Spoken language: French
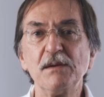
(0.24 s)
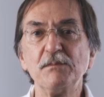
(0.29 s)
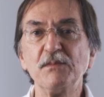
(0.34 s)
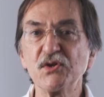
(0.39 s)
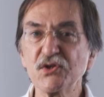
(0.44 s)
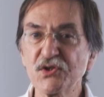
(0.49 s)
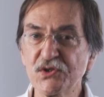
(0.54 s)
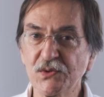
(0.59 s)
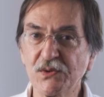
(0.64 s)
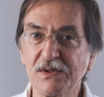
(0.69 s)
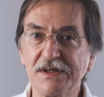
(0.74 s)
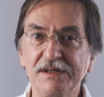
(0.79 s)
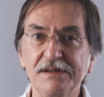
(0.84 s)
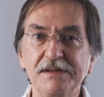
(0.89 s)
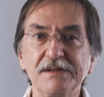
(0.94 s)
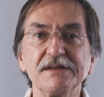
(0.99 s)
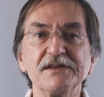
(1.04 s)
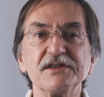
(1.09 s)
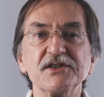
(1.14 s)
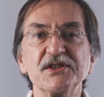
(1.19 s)
Bonjour,
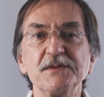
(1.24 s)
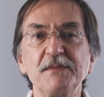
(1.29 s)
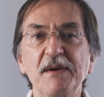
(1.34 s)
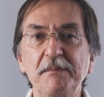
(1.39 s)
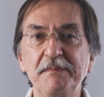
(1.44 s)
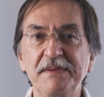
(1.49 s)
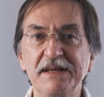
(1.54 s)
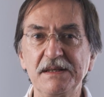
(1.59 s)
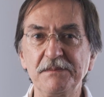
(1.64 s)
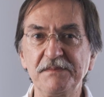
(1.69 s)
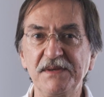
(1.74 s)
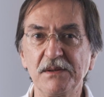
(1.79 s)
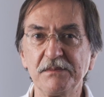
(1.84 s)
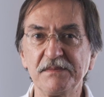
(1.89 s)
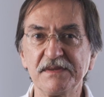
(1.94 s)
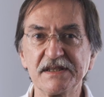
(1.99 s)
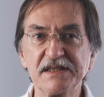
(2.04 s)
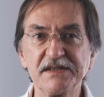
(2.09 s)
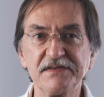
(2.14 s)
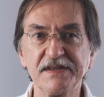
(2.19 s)
je m'appelle
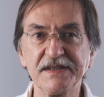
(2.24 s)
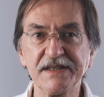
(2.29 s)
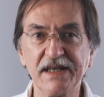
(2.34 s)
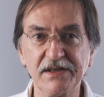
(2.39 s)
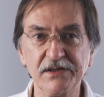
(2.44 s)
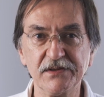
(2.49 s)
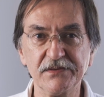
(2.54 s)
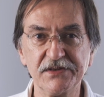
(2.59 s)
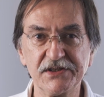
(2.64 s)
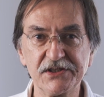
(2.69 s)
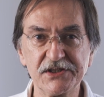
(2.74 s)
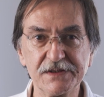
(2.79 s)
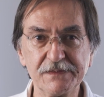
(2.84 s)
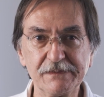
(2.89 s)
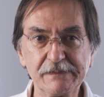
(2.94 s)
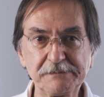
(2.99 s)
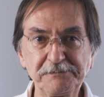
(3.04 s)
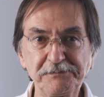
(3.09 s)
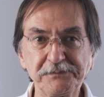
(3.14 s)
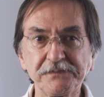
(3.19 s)
Miomir Tsvetanovic.
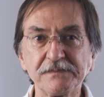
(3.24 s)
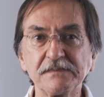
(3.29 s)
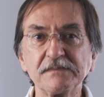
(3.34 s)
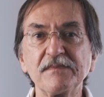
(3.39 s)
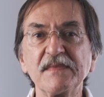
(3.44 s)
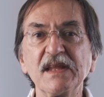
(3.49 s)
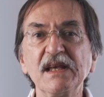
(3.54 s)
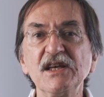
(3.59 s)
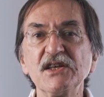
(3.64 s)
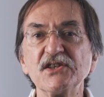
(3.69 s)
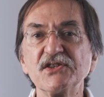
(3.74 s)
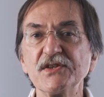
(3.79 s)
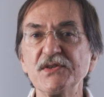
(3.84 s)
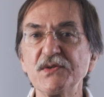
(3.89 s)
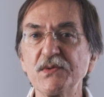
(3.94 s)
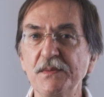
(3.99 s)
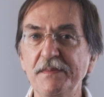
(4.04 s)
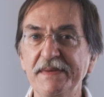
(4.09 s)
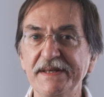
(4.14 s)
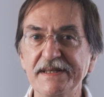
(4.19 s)
Je
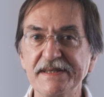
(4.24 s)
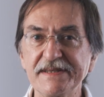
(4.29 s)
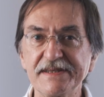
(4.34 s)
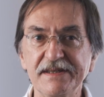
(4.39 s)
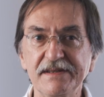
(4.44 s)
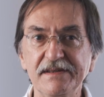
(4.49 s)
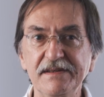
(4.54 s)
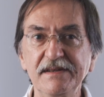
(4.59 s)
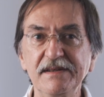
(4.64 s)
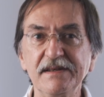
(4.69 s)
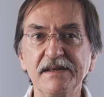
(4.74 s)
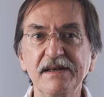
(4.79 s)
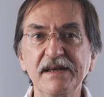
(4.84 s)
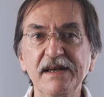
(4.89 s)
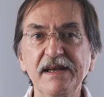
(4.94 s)
suis médecin